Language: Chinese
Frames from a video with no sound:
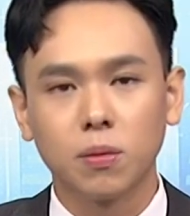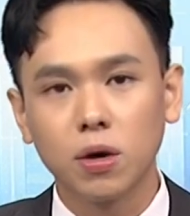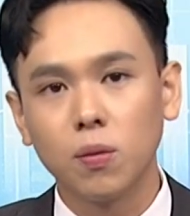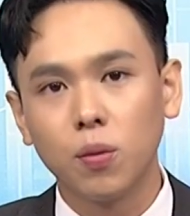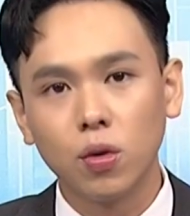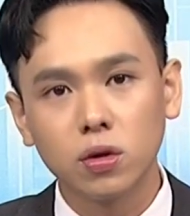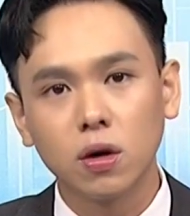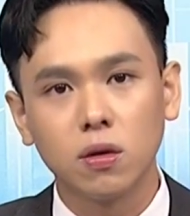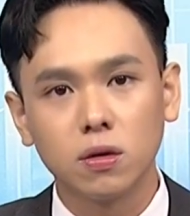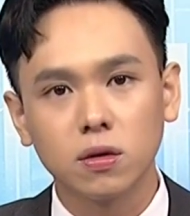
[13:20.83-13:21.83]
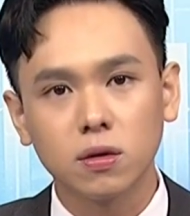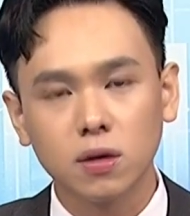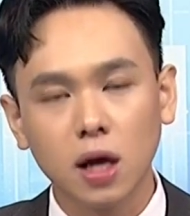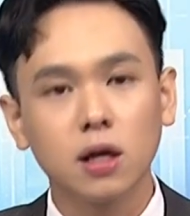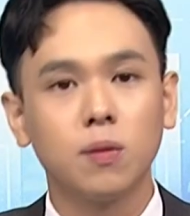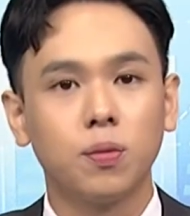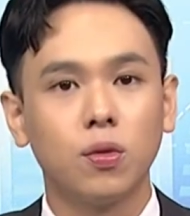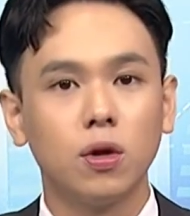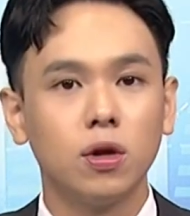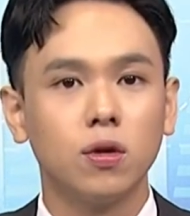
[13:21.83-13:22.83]
没有波动，它也不
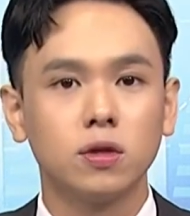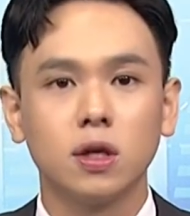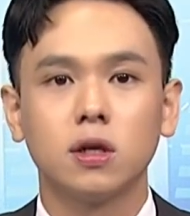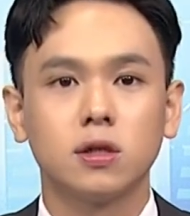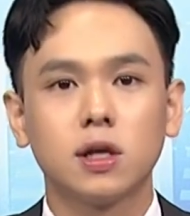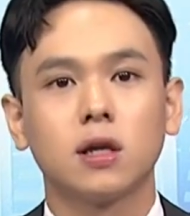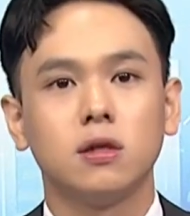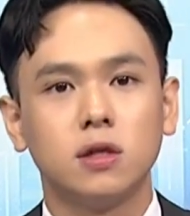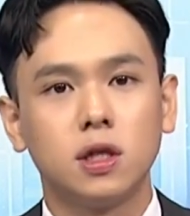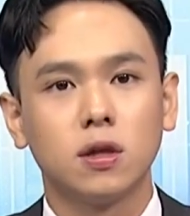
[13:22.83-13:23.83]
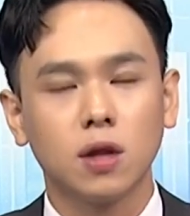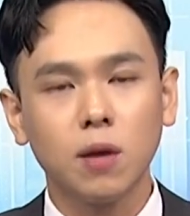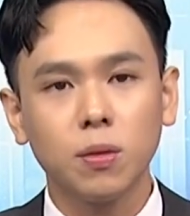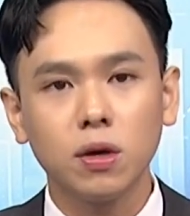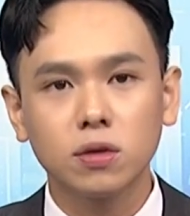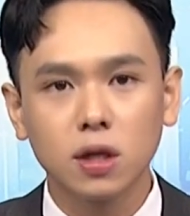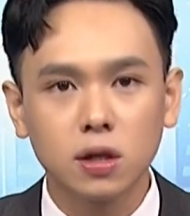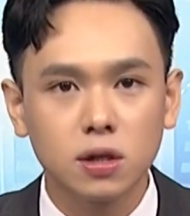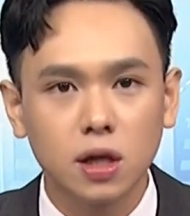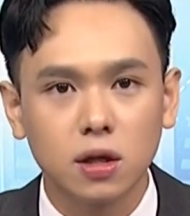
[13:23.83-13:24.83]
会留这一根上影线。那没有这
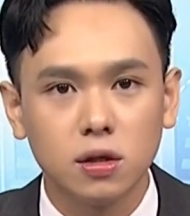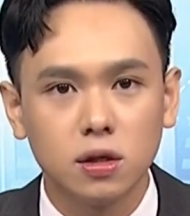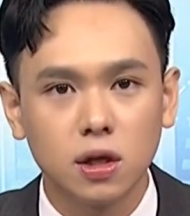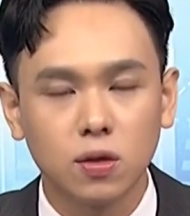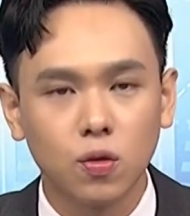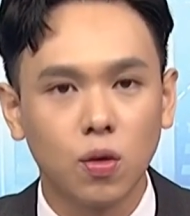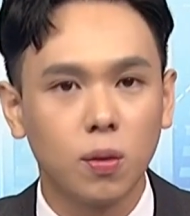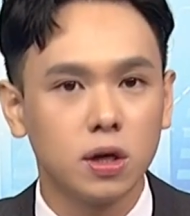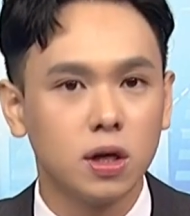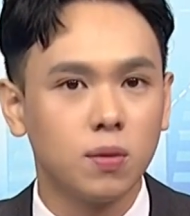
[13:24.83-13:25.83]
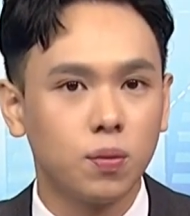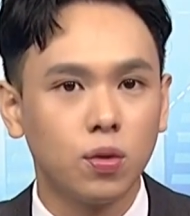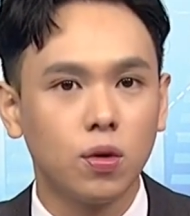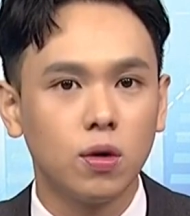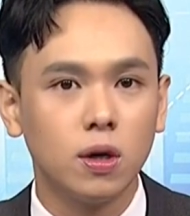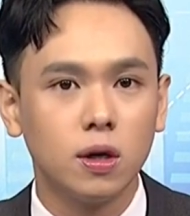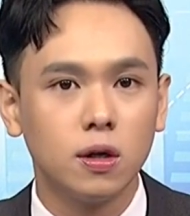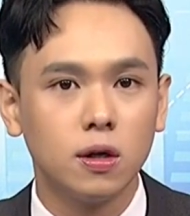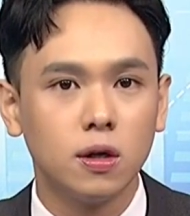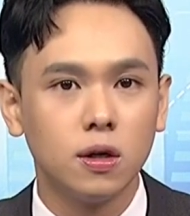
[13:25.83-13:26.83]
根上影线，我们也不会
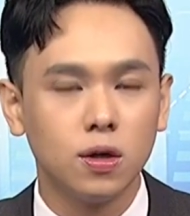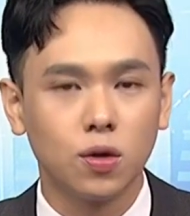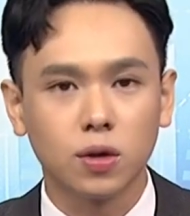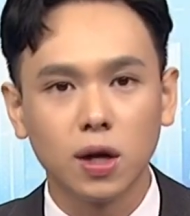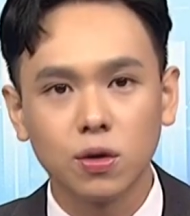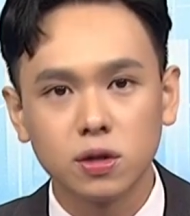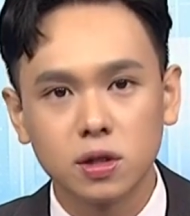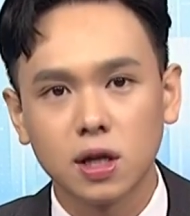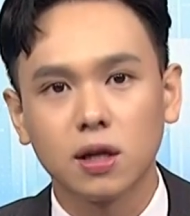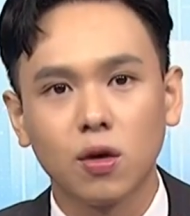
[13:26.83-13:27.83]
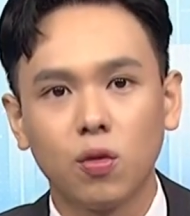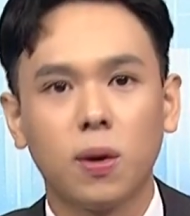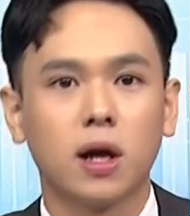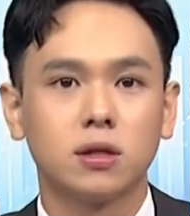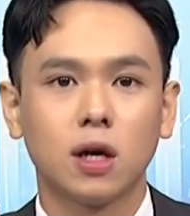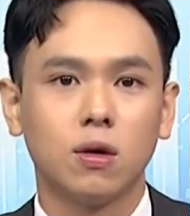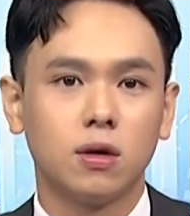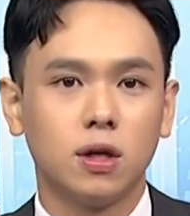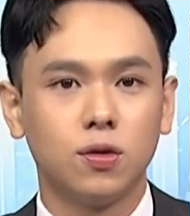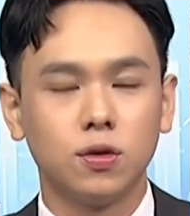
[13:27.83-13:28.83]
有大约是三到五趴的超额
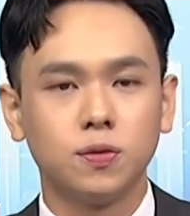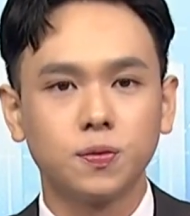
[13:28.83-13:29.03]
利润。